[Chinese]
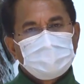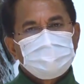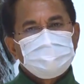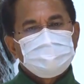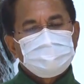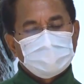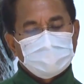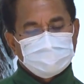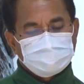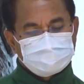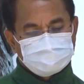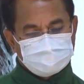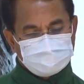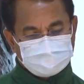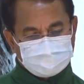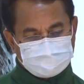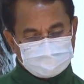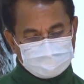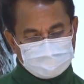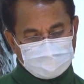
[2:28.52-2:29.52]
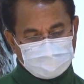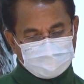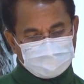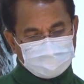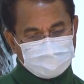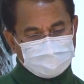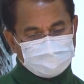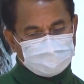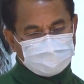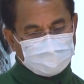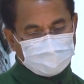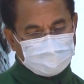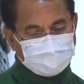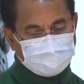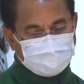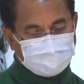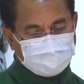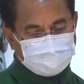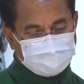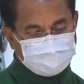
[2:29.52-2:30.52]
上主，求你垂
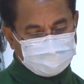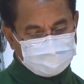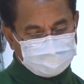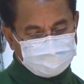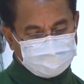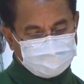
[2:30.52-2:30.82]
怜。